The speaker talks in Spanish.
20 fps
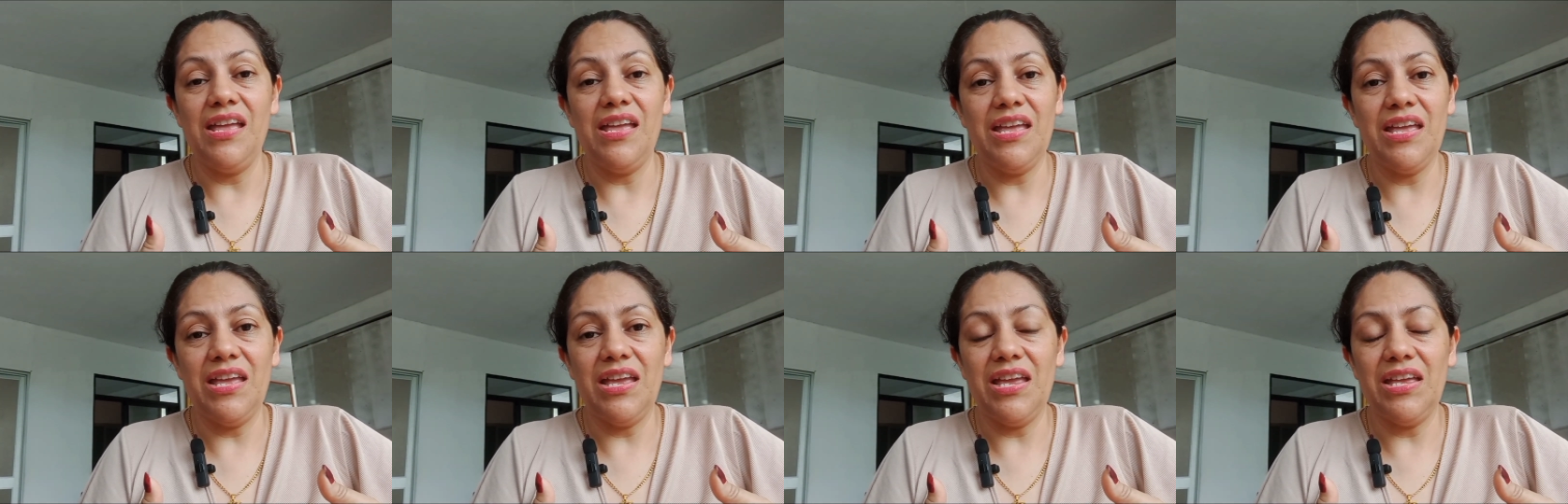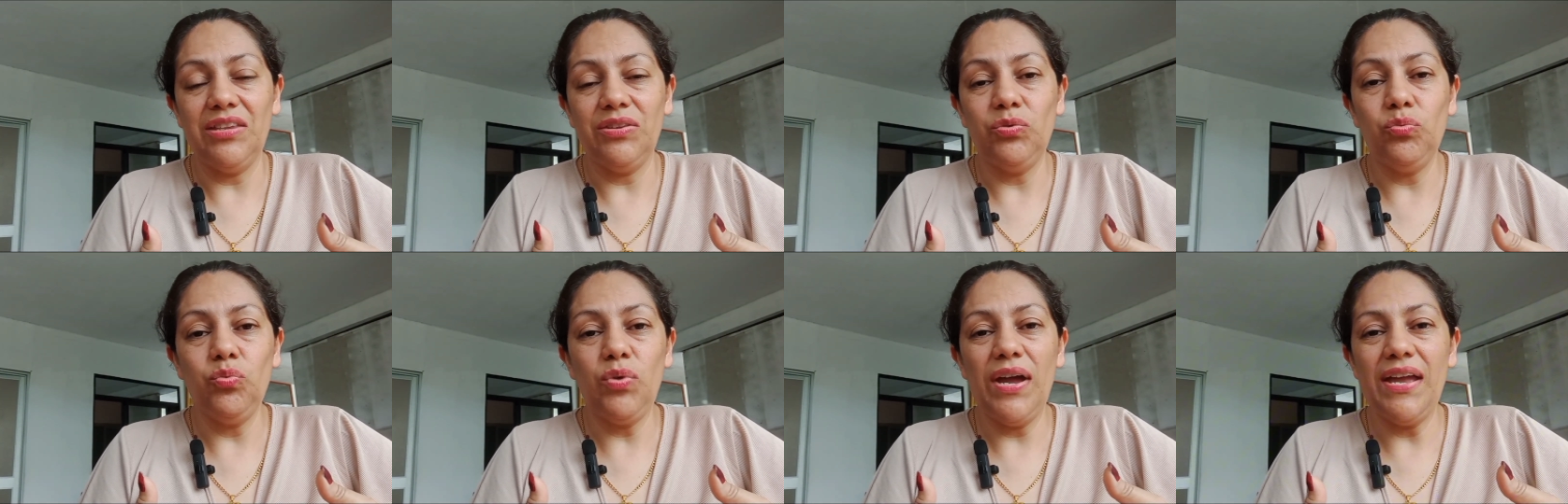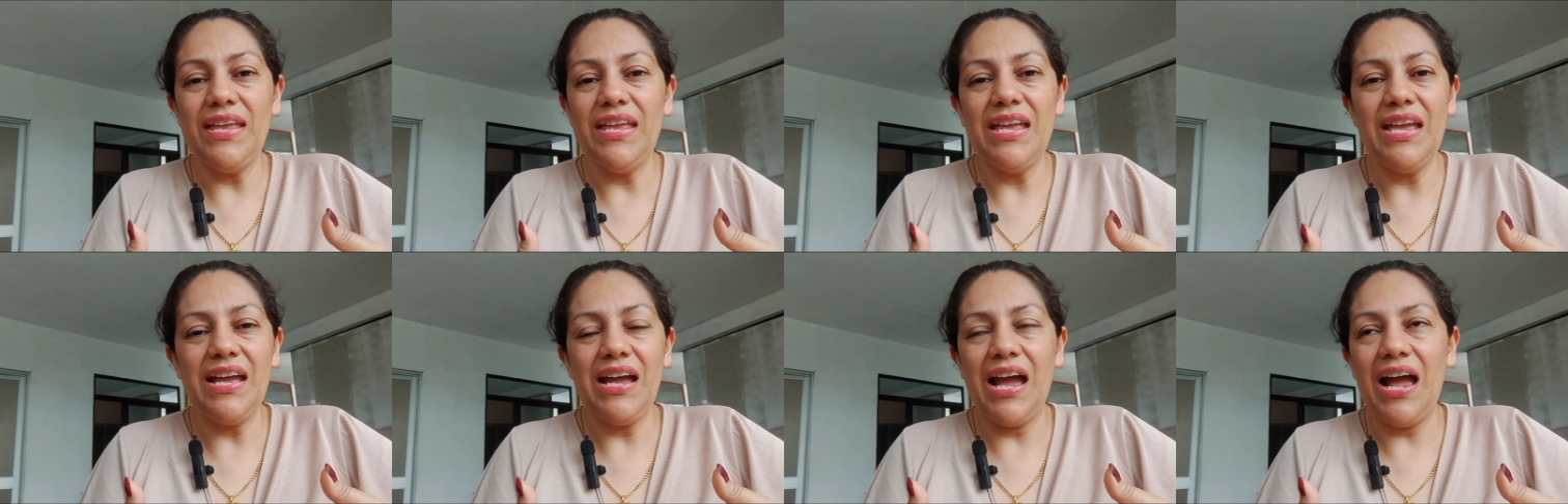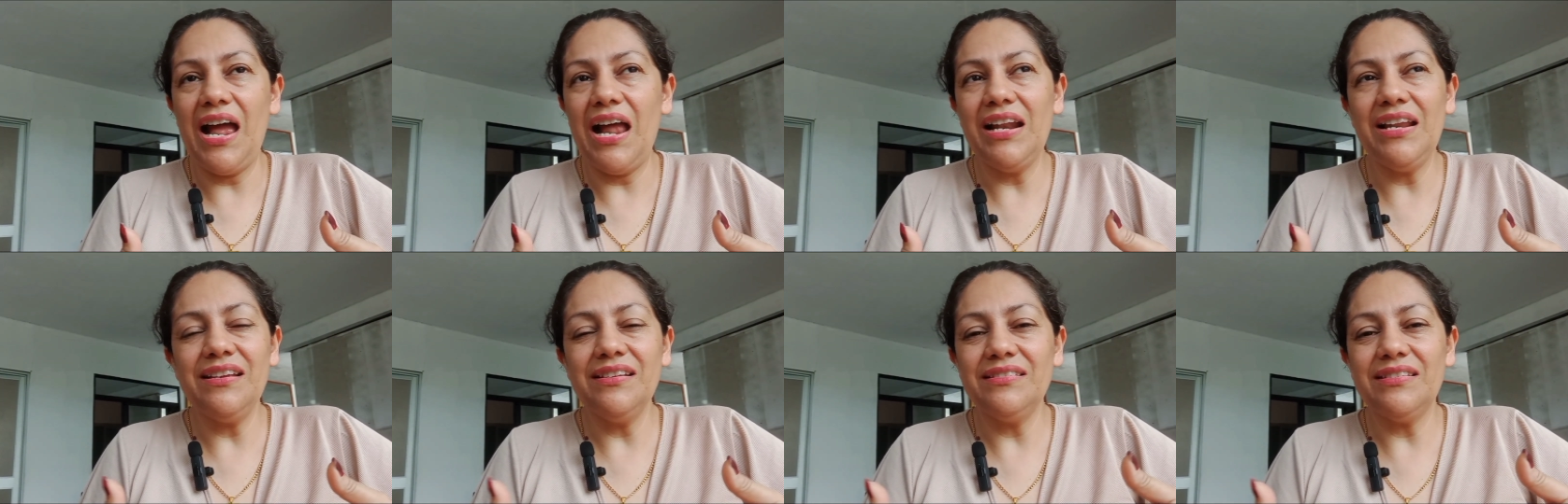eh, no hay
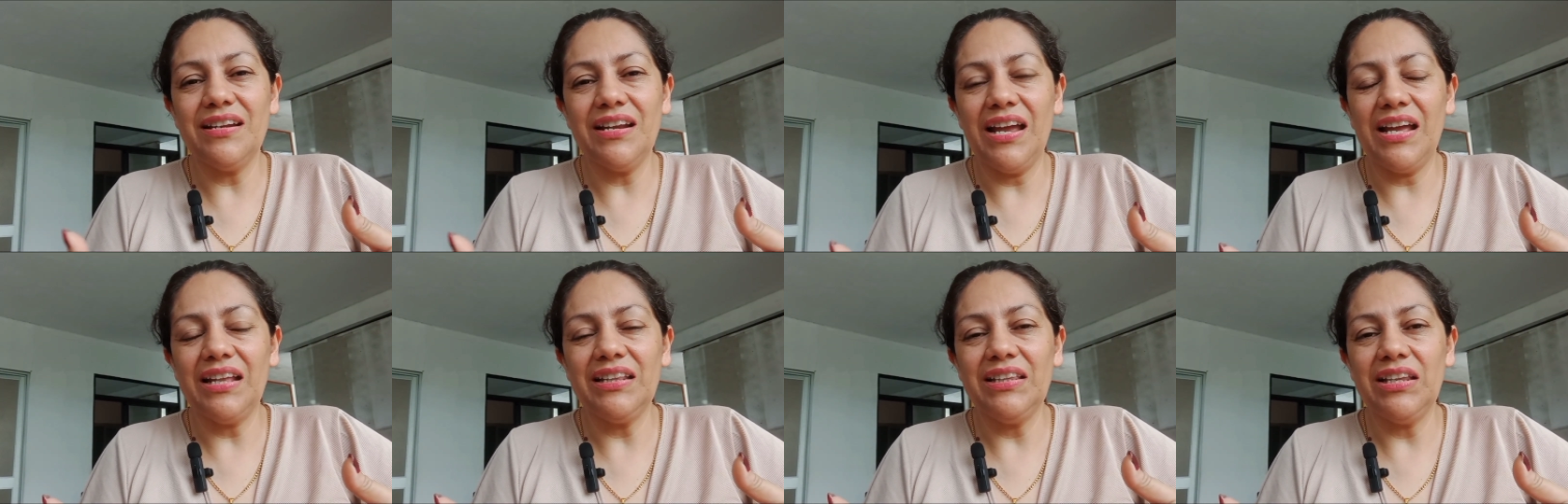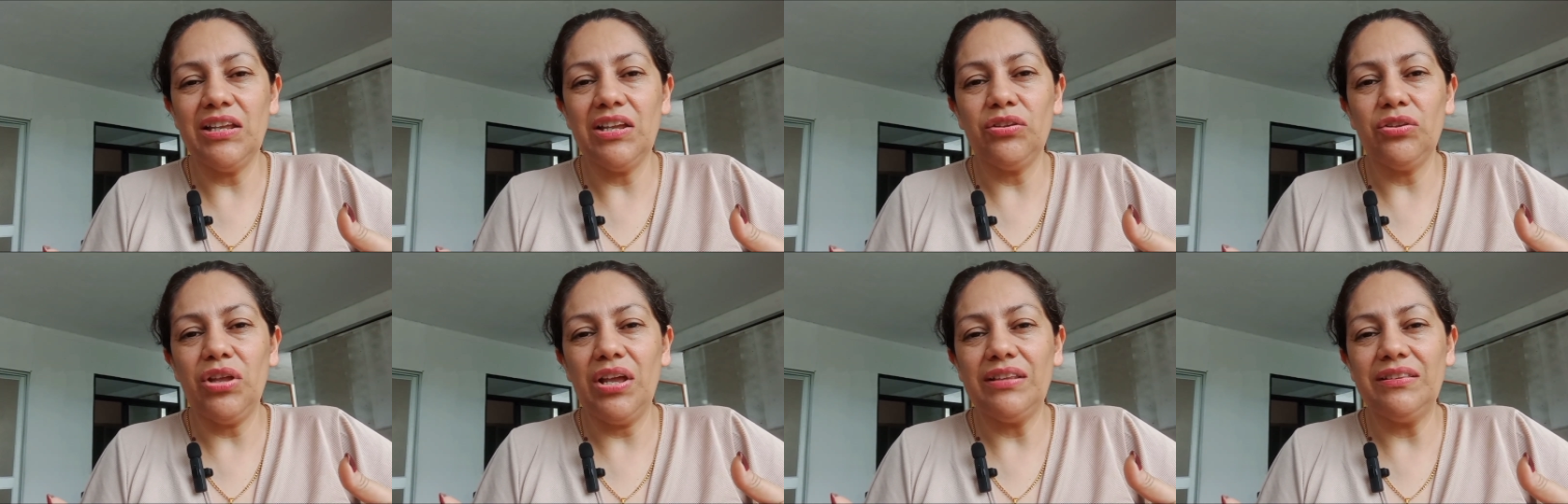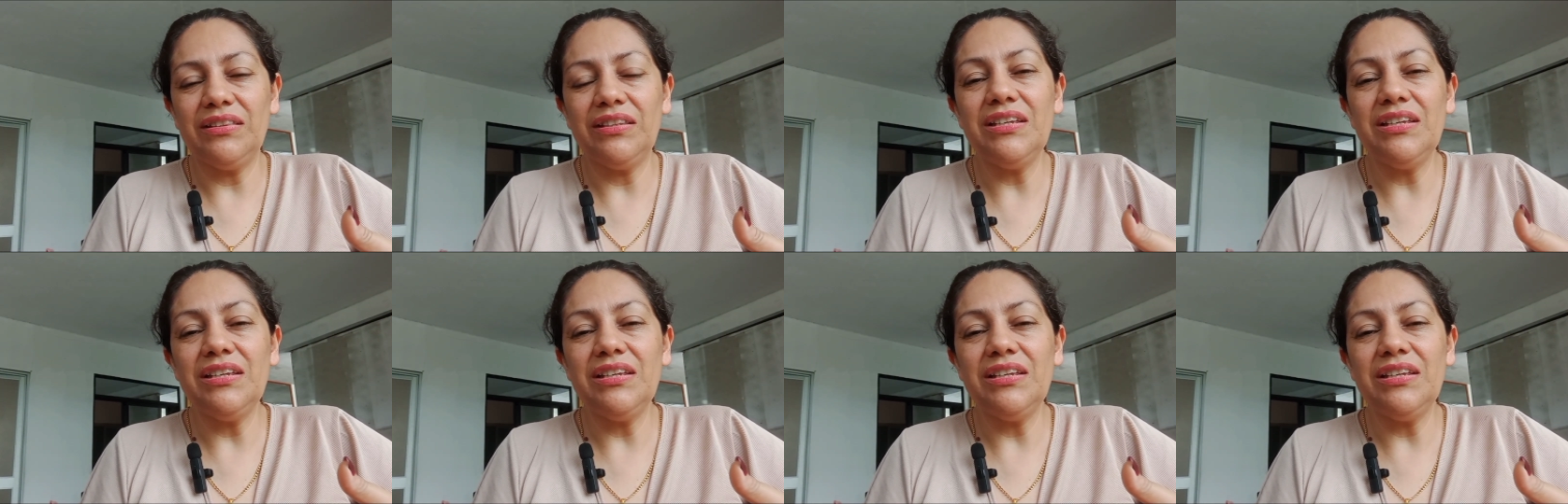alguien cercana a,